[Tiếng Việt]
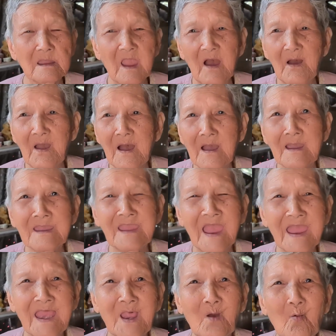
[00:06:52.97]
trời ơi
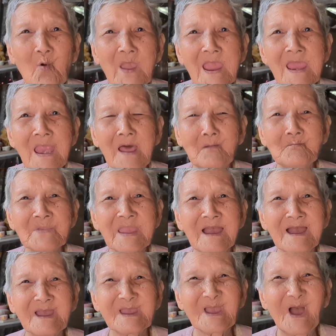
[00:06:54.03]
vậy là quý lắm
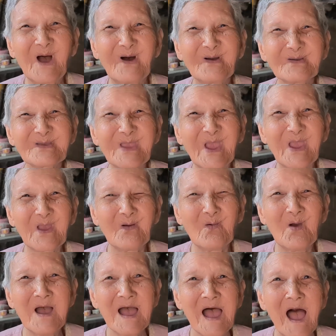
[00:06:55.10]
chứ chứ không chịu
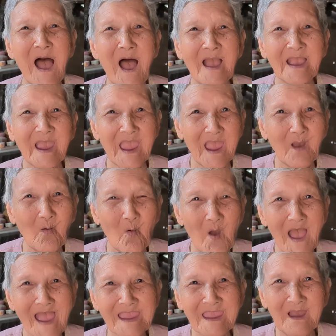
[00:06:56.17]
kẹt
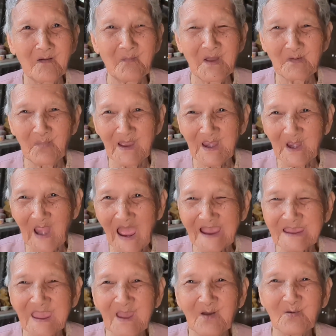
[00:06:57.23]
quá giờ mình phải ráng
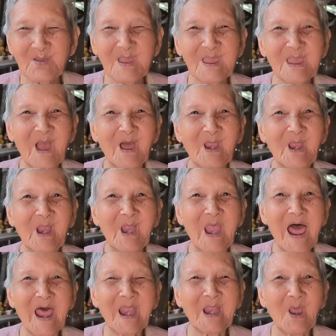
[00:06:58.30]
chịu chứ giờ là lo
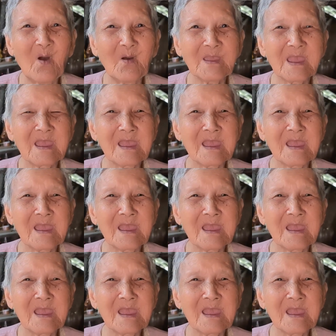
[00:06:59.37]
tại vì lắm. nước